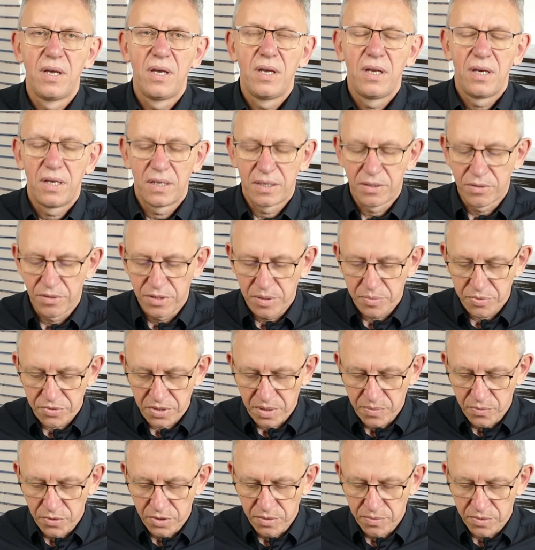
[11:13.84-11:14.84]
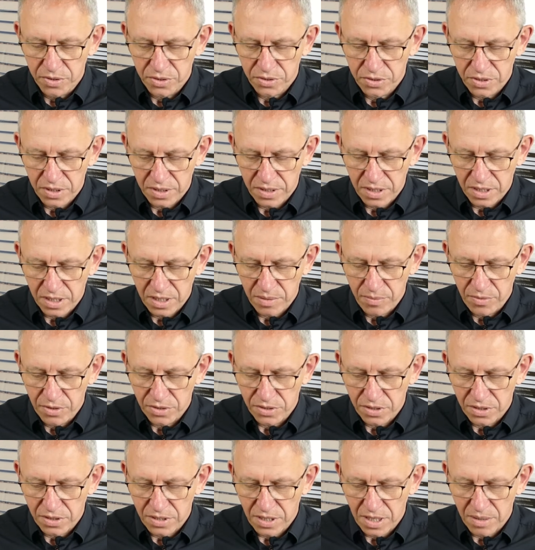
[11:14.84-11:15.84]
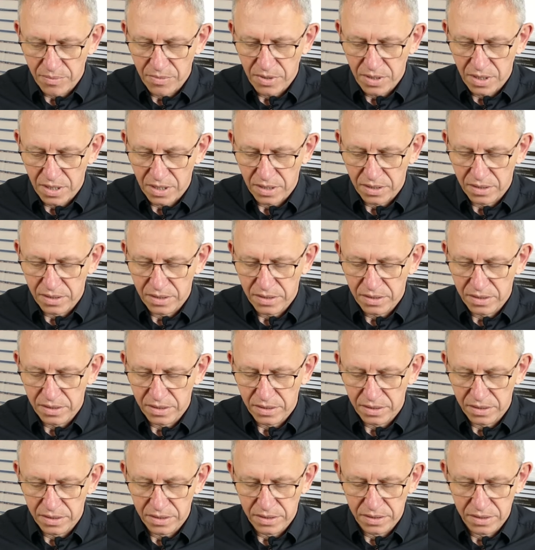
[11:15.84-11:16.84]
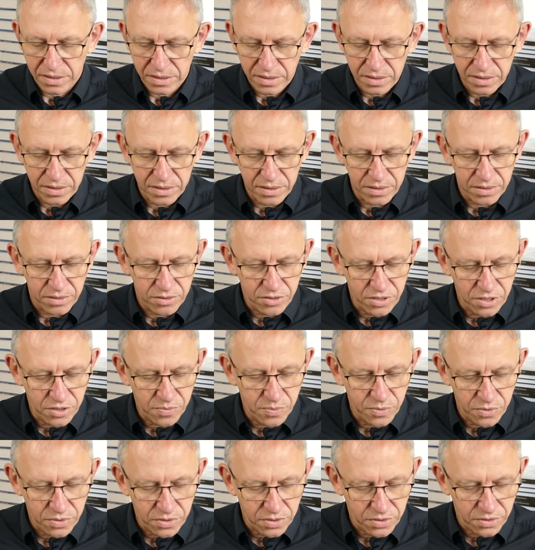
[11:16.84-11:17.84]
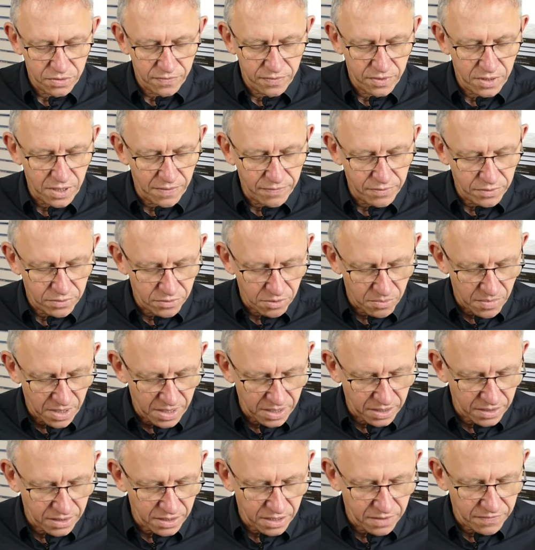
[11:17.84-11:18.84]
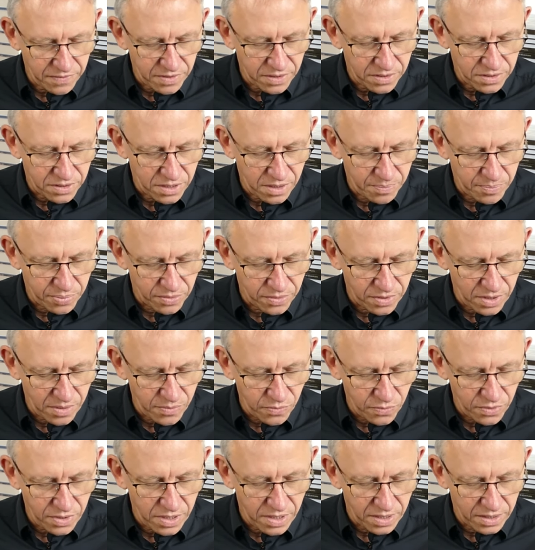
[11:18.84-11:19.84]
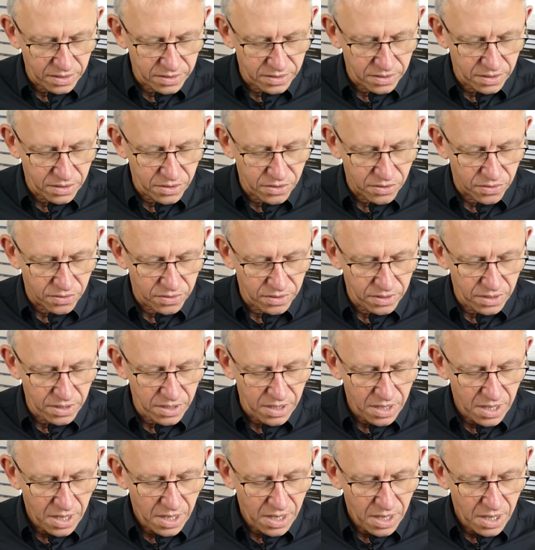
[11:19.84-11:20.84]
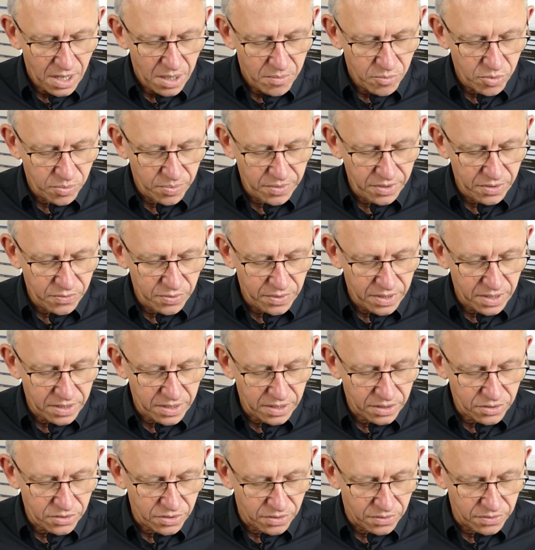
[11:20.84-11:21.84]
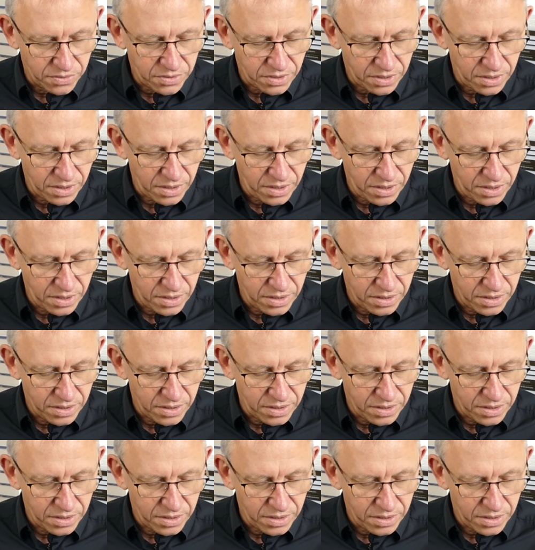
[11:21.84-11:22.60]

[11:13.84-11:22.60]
Dlatego nie przejmujmy się takimi rzeczami, jak yy, cieszmy się, że wydawnictwo Marek Derewiecki podejmuje ryzyko i publikuje te książki. Yy,